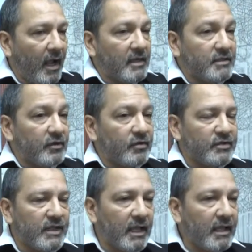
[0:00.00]
al centro
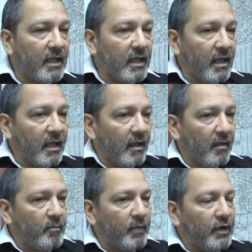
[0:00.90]
6.
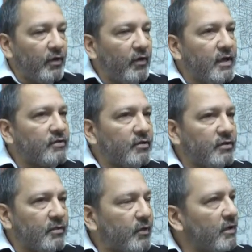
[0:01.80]
Pero eso no
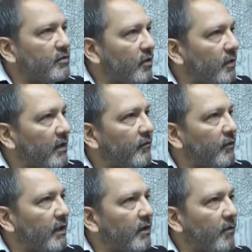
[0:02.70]
se puede resolver en
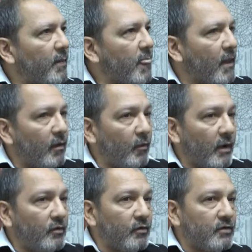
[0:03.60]
febrero.
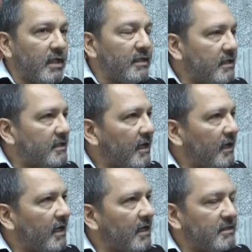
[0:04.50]
Cuando ya inician las
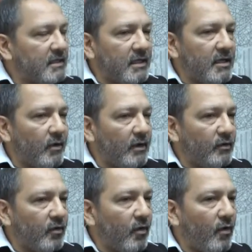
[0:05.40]
clases,
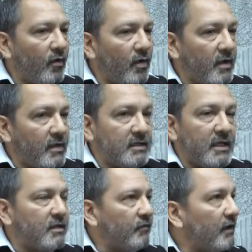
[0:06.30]
cuando si
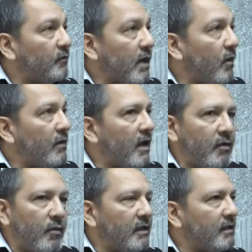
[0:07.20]
hace falta un aula
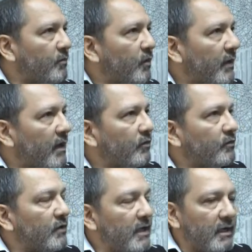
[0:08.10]
no hay tiempo para
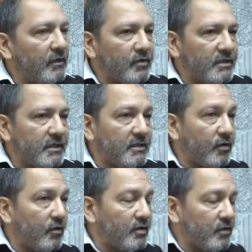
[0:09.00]
construirla, entonces si
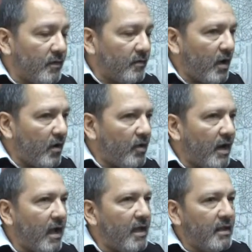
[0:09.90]
lo resolvemos ahora